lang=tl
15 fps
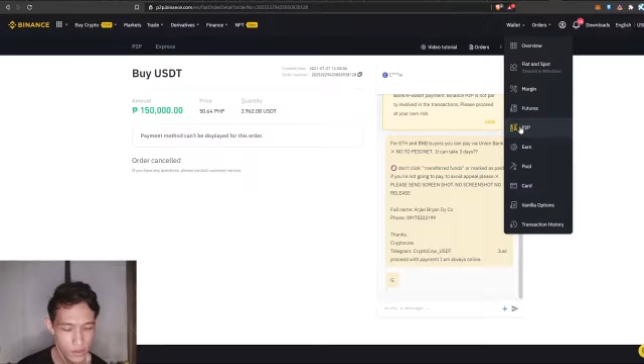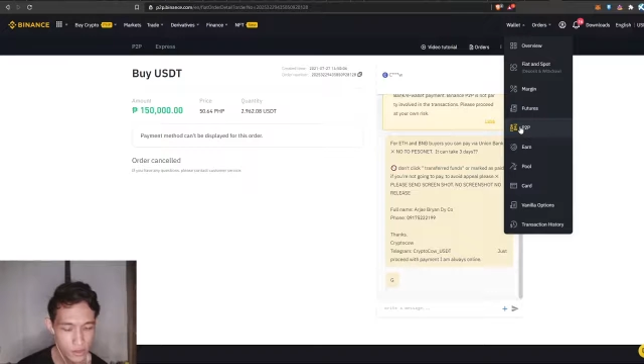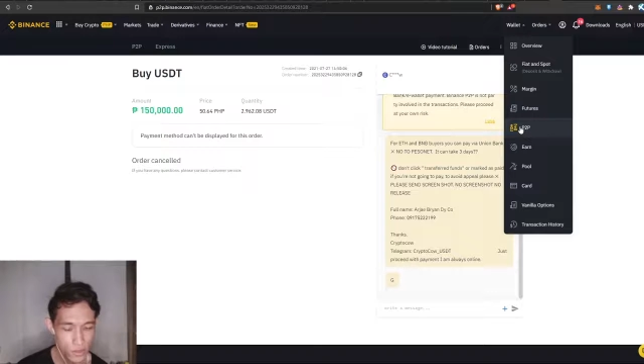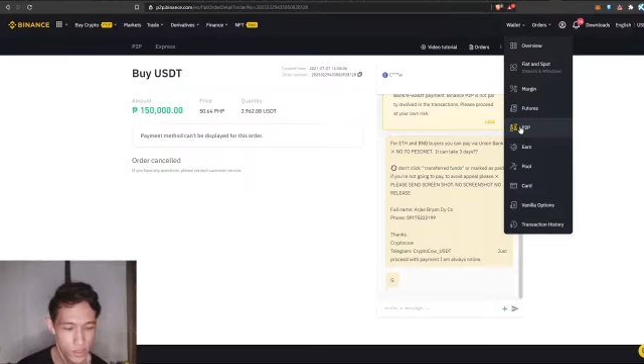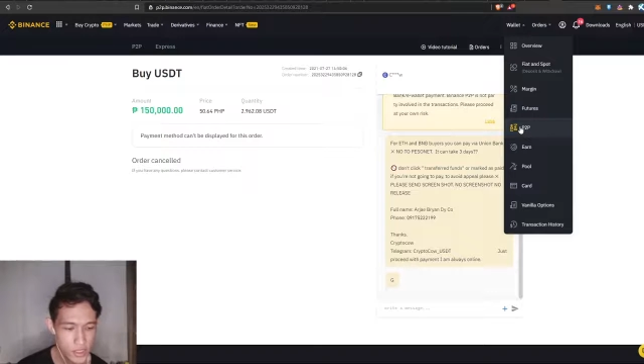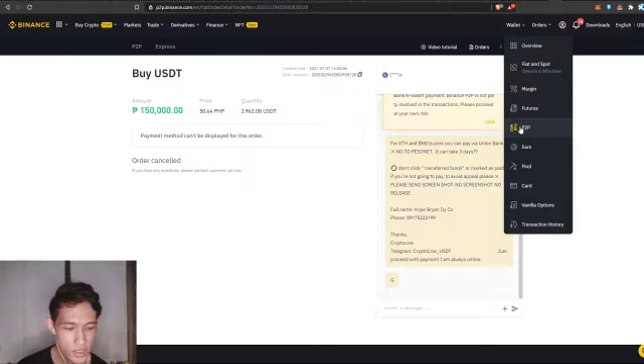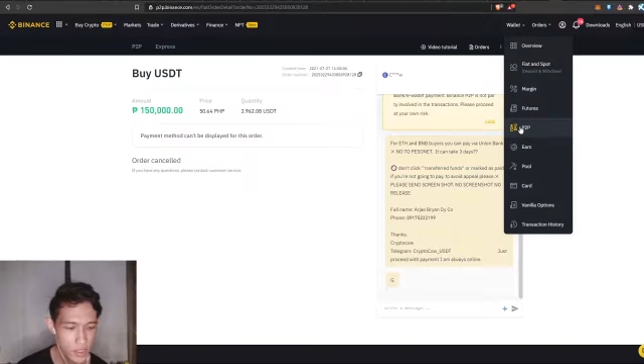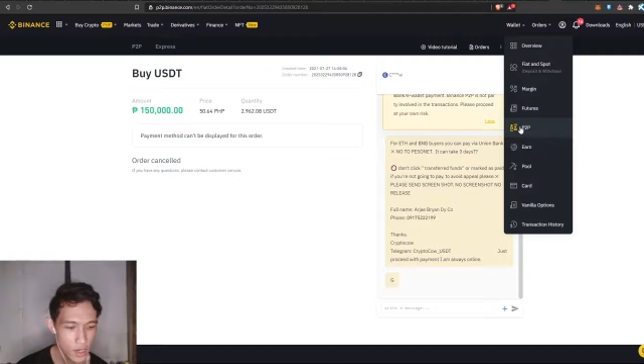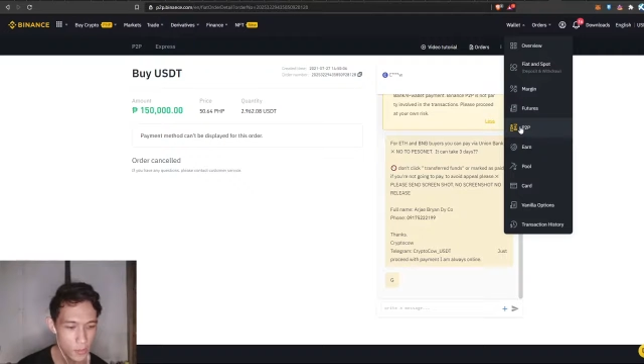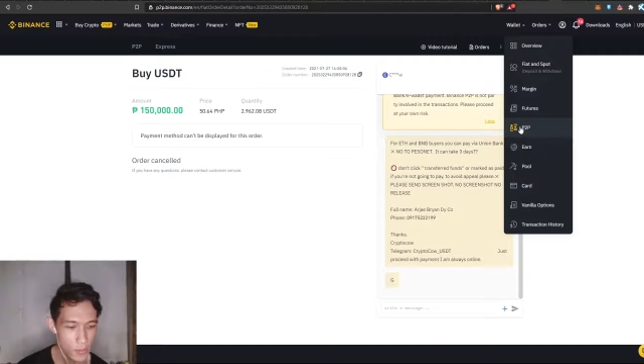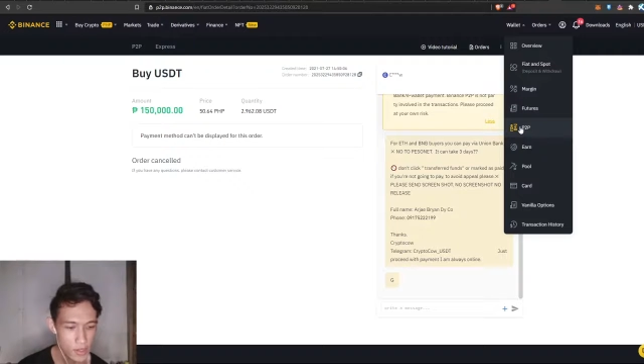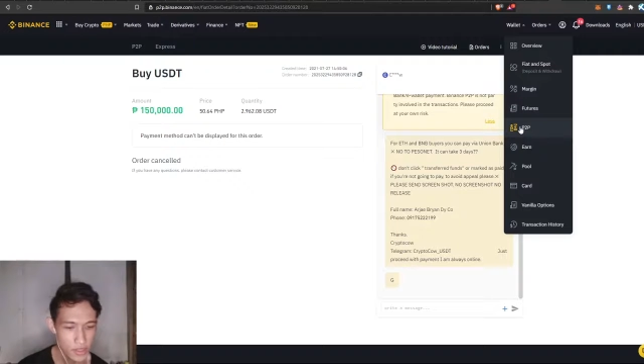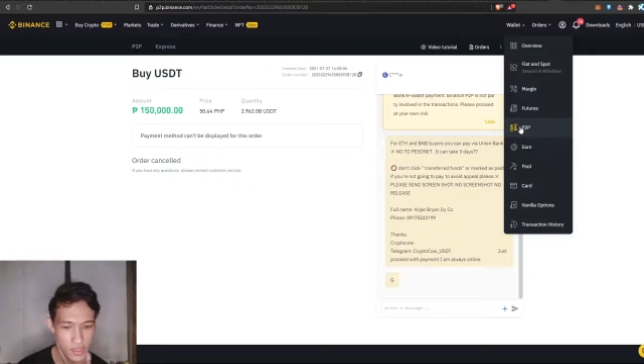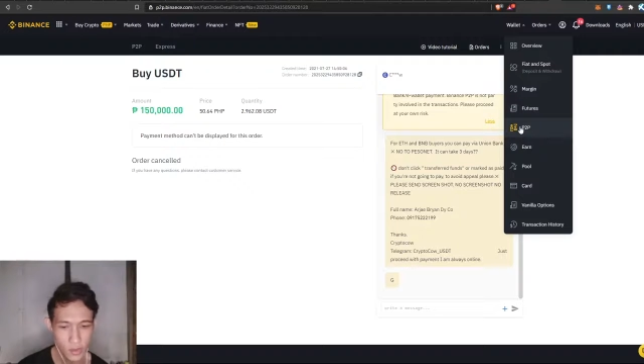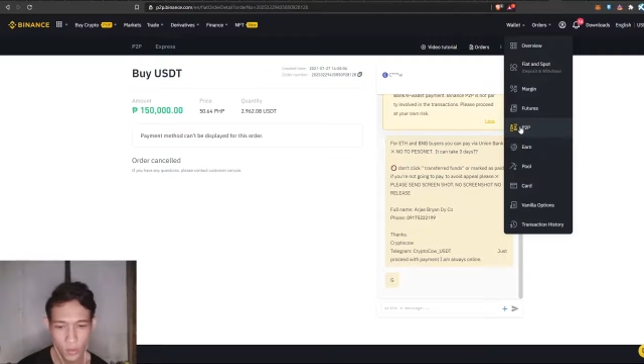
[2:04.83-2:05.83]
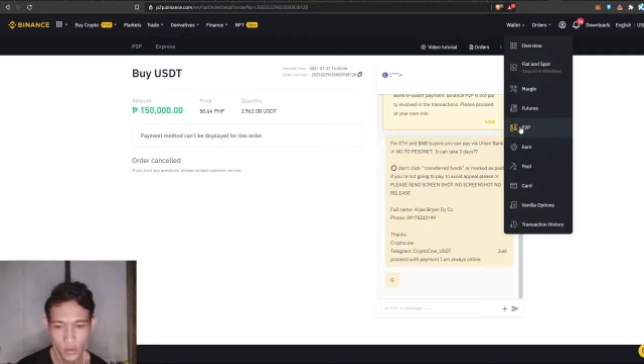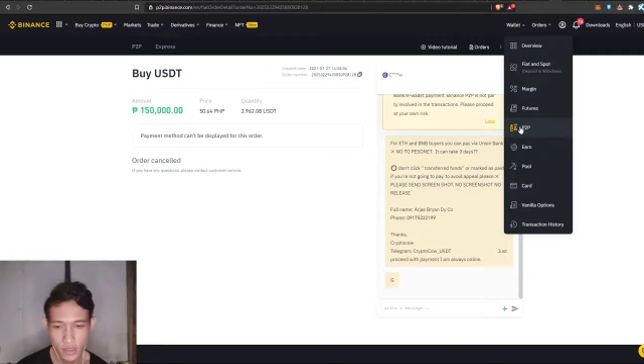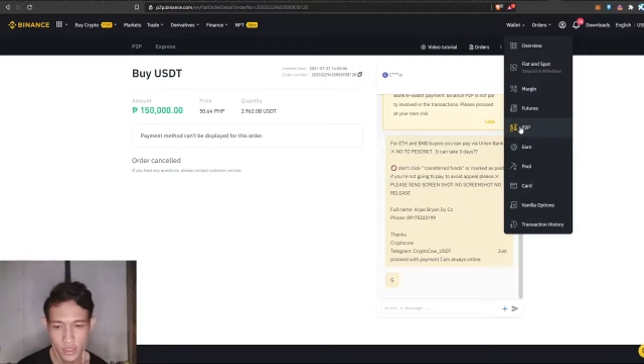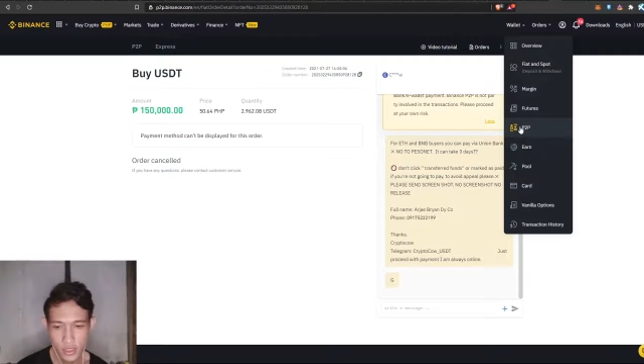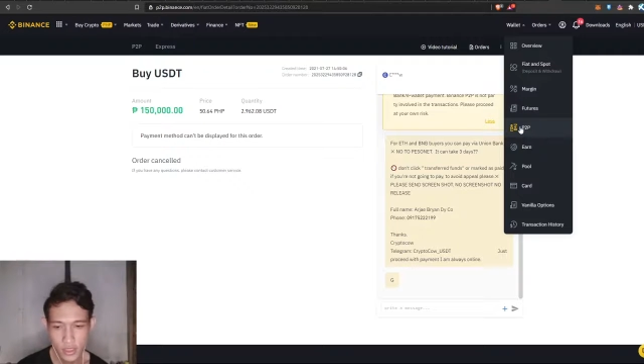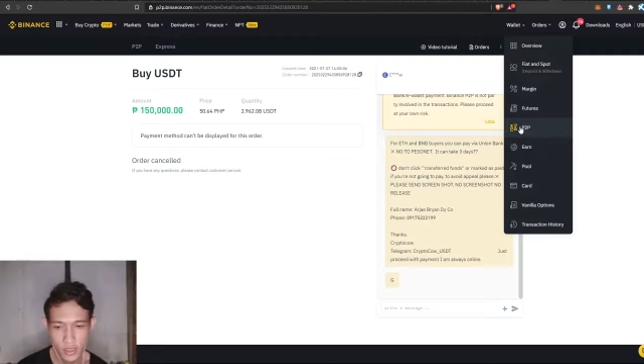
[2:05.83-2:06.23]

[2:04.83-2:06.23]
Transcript: So once na pag deposit